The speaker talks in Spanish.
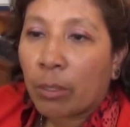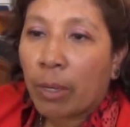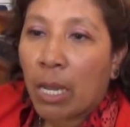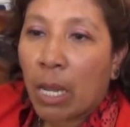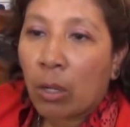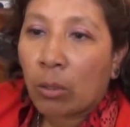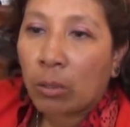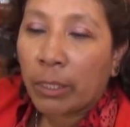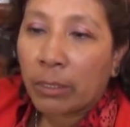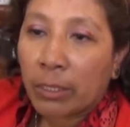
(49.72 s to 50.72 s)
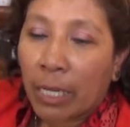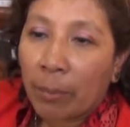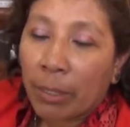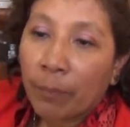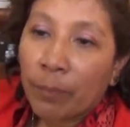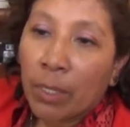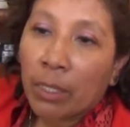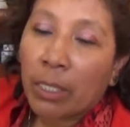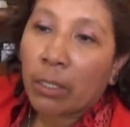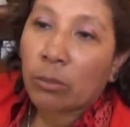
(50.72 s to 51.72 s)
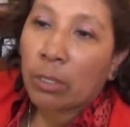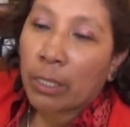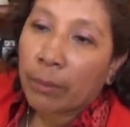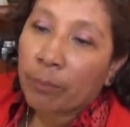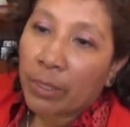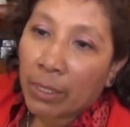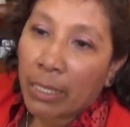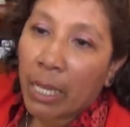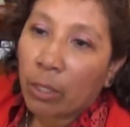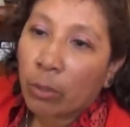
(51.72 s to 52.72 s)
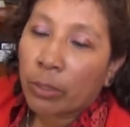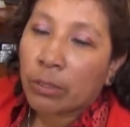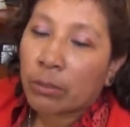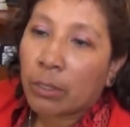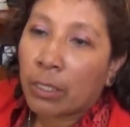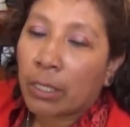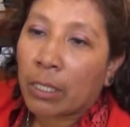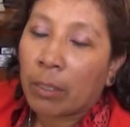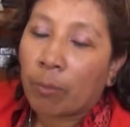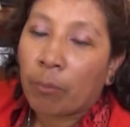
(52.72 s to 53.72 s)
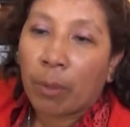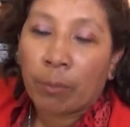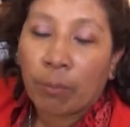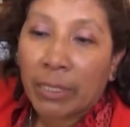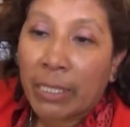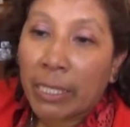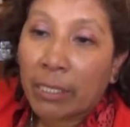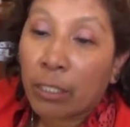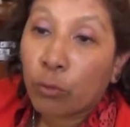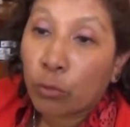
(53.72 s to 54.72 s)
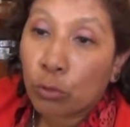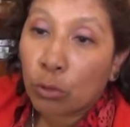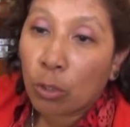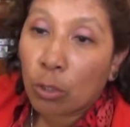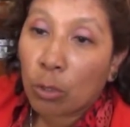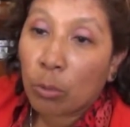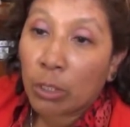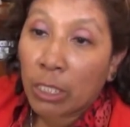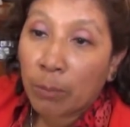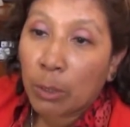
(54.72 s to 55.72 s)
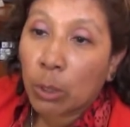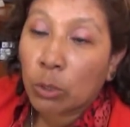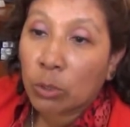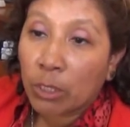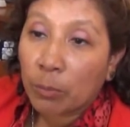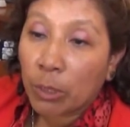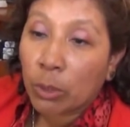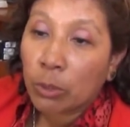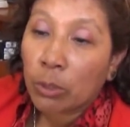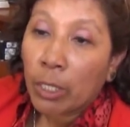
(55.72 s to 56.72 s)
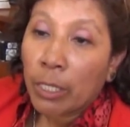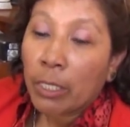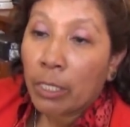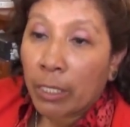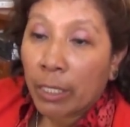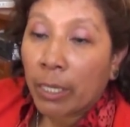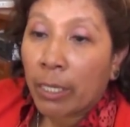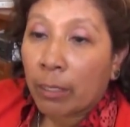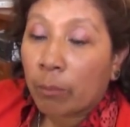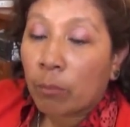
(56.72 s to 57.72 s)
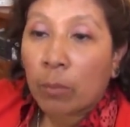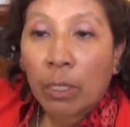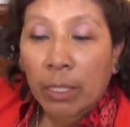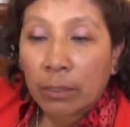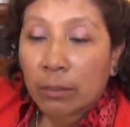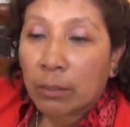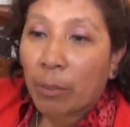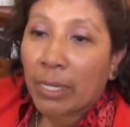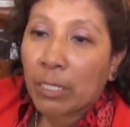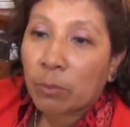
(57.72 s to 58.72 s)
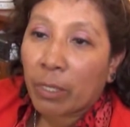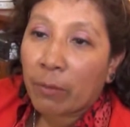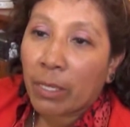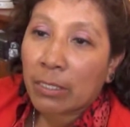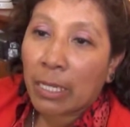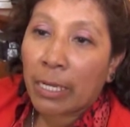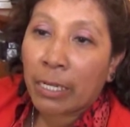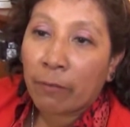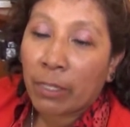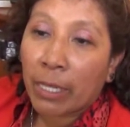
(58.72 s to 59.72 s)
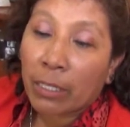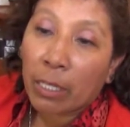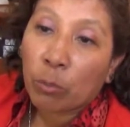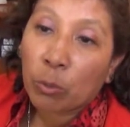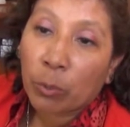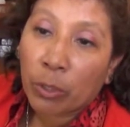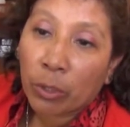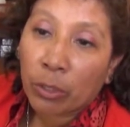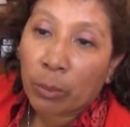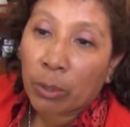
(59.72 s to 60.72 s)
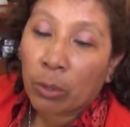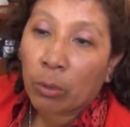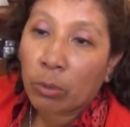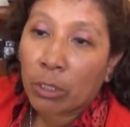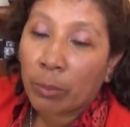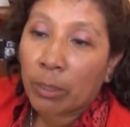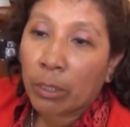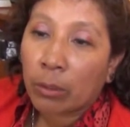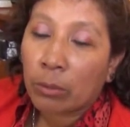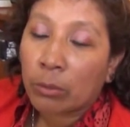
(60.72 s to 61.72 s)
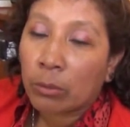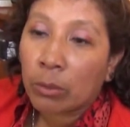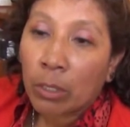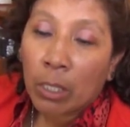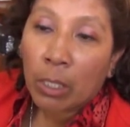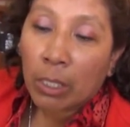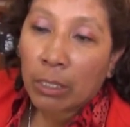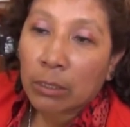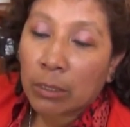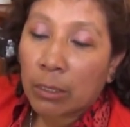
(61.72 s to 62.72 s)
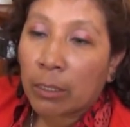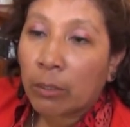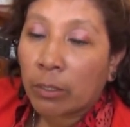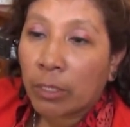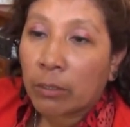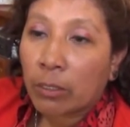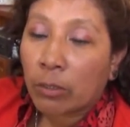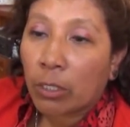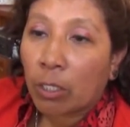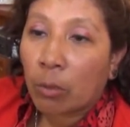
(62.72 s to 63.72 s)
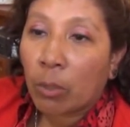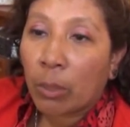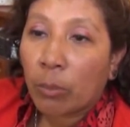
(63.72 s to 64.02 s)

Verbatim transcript: trabajado con la DISCAMEC, que nos han brindado este material de difusión como dípticos, trípticos, y que eh, semanas previas a la Navidad hemos podido también conjuntamente con las eh, organizaciones como